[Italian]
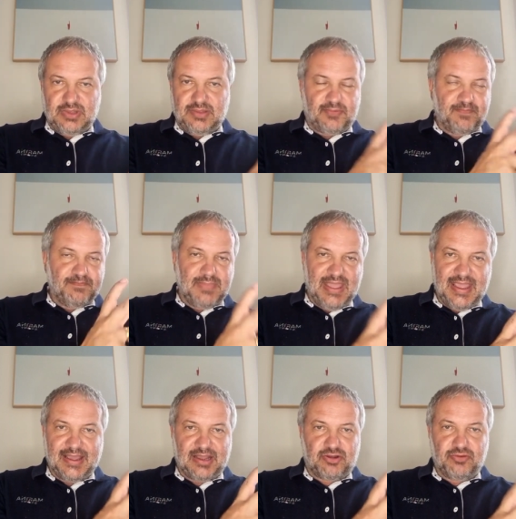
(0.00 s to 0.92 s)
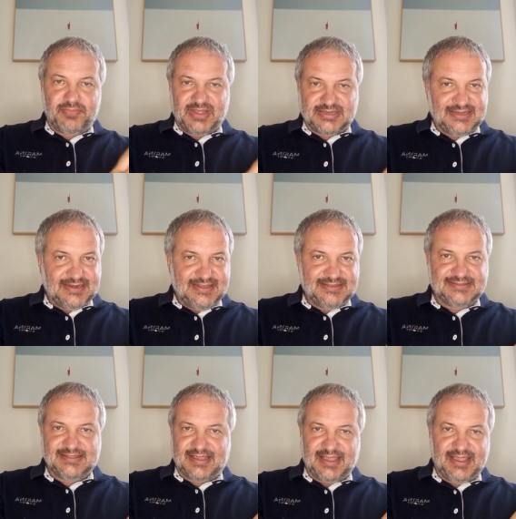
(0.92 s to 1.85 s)
mega
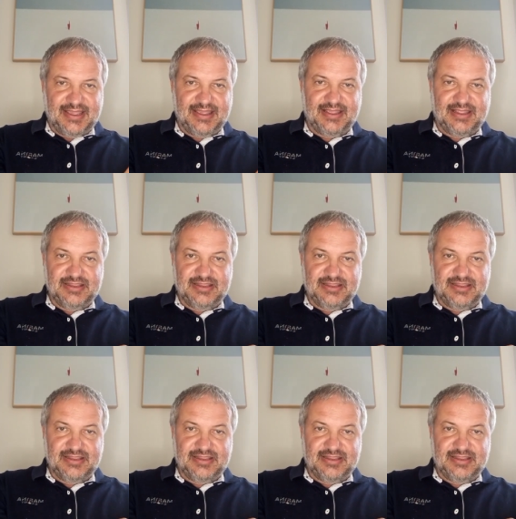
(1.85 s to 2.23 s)
commercialisti che